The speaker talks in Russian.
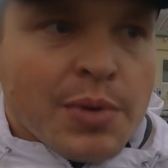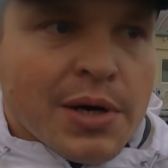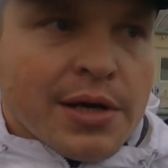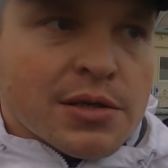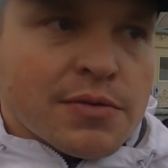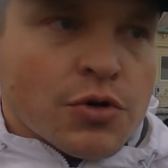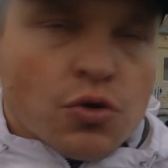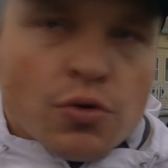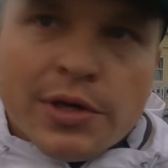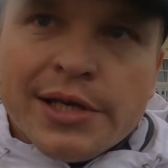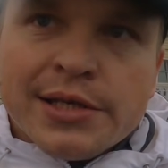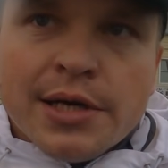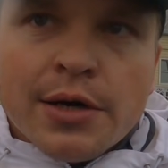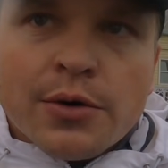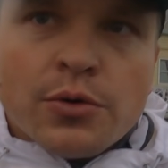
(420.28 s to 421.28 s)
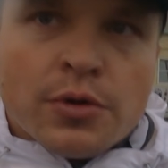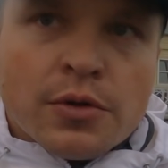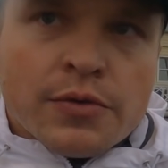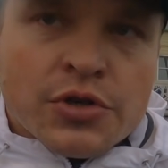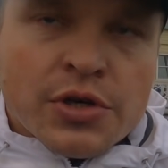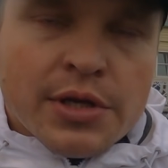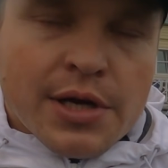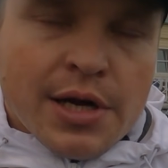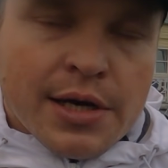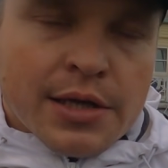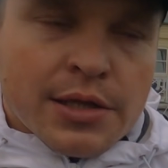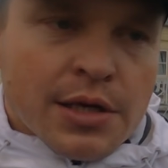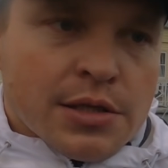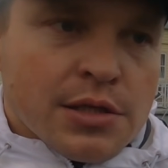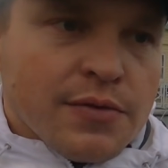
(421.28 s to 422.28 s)
показывает, что есть какое-то движение,
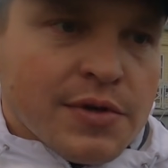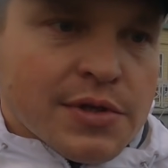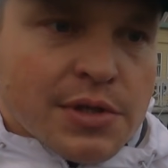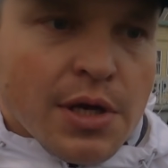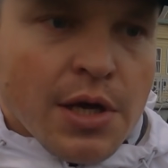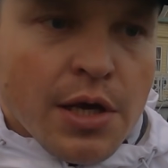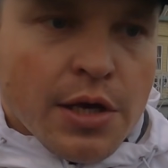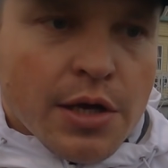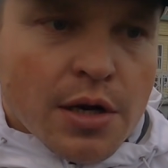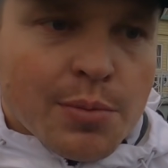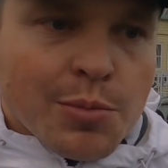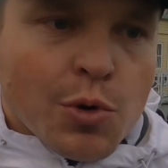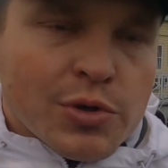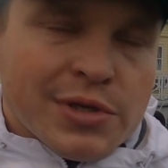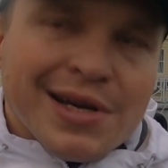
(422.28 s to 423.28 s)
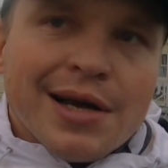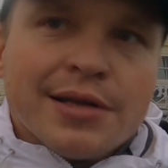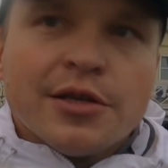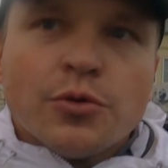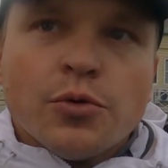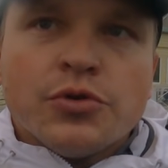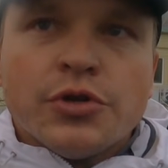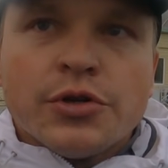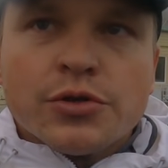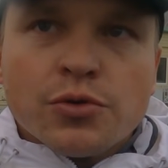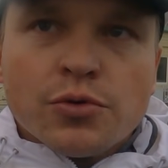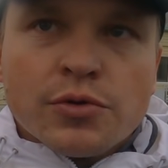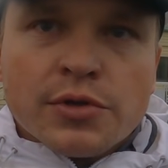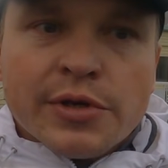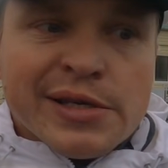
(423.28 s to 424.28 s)
какая-то активность, и рыба хоть как-то, ну,
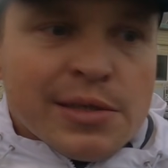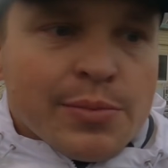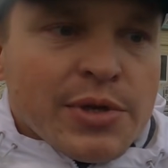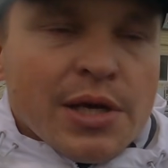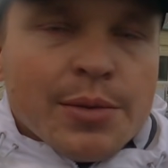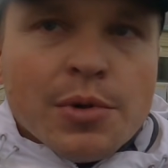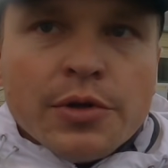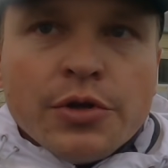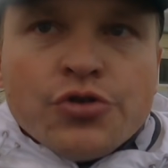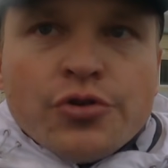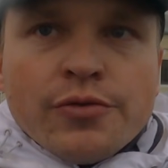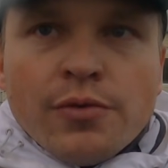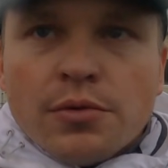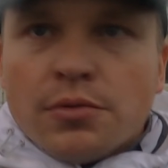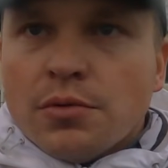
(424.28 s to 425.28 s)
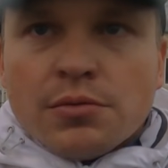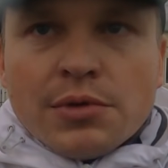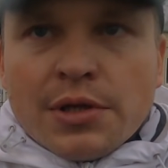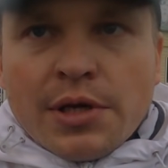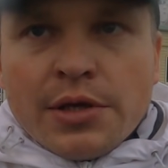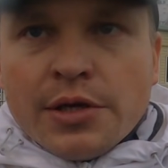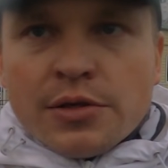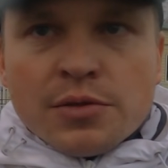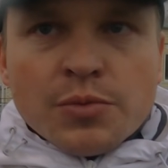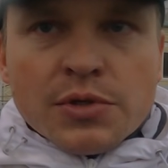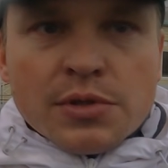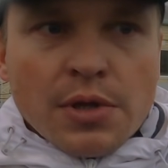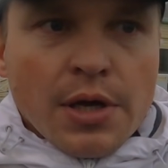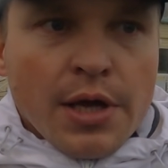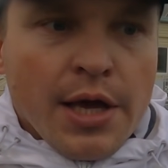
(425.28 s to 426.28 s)
интересуется. Если бы не было ничего, то тогда нет
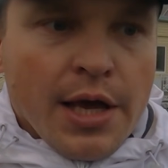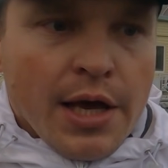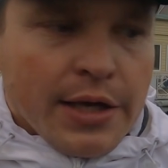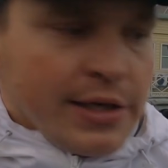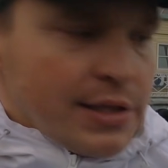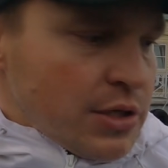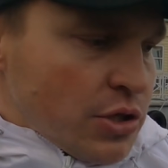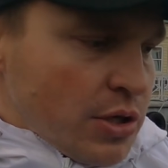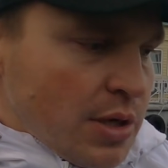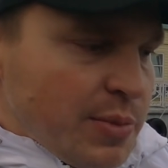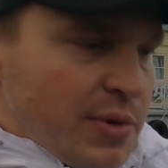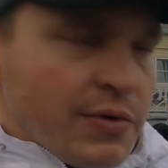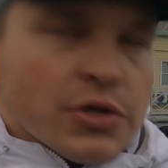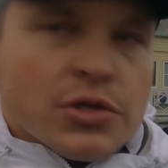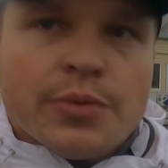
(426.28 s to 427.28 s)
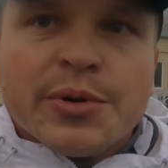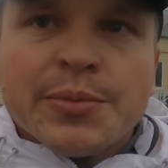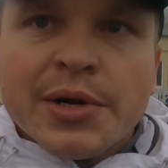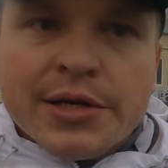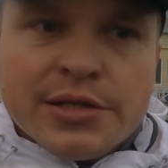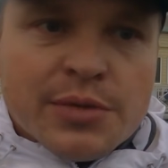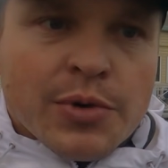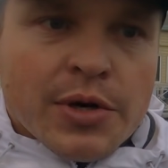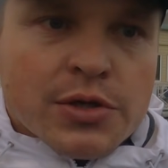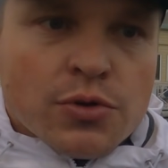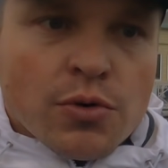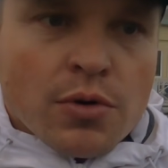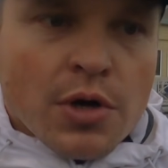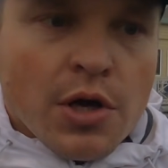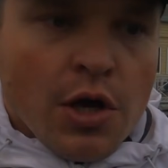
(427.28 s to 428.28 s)
смысла. Если же рыба вышла, например, хотя бы
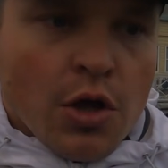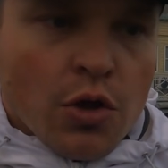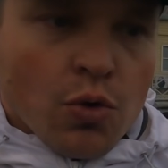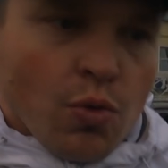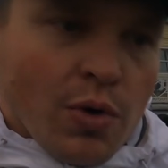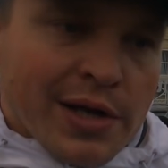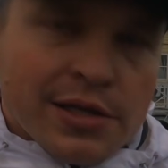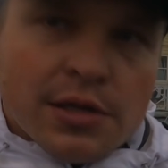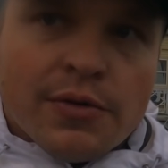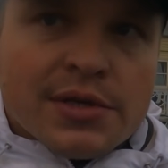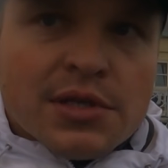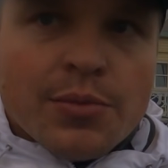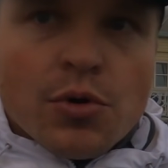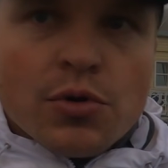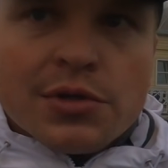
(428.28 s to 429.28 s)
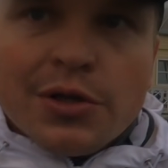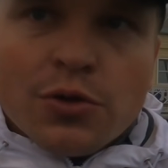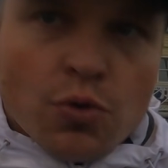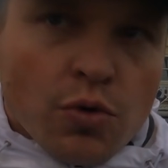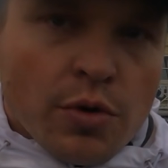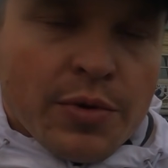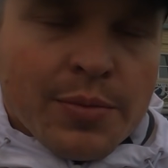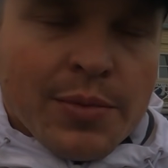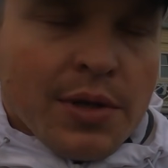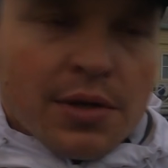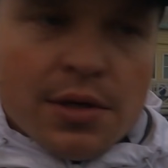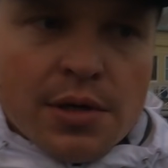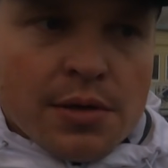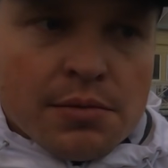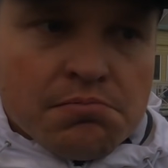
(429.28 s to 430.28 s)
разок, ну, один-два заброса, другой
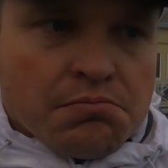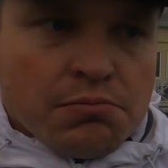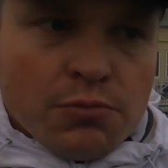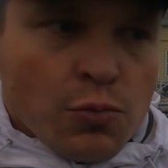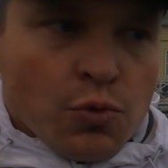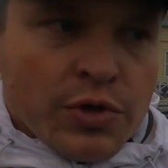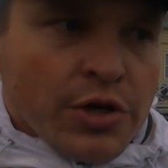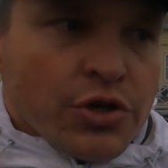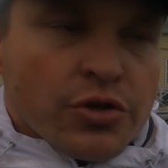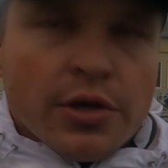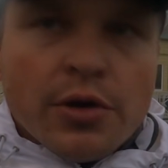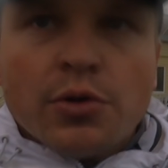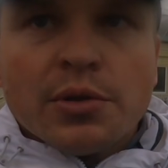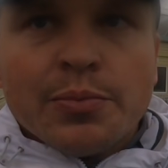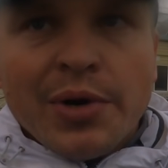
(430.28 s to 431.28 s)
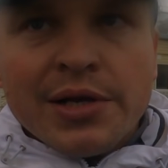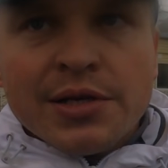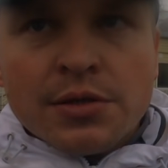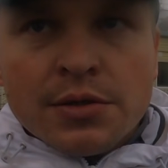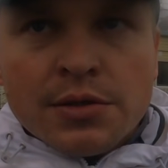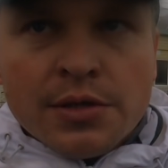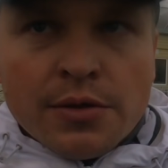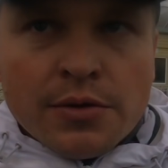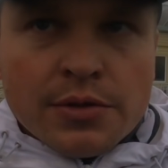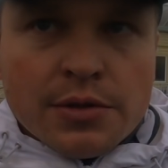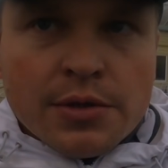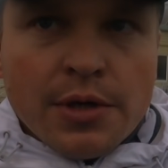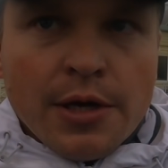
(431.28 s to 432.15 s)
приманкой, ну, я считаю, это полезно сделать.